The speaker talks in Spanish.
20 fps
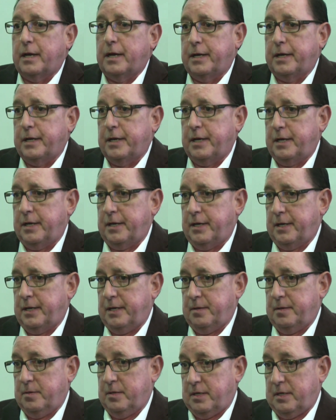eh,
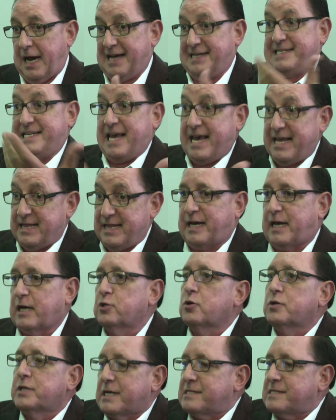eh, eh, Hacienda,
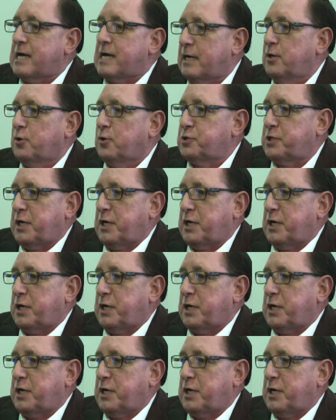que es donde salen los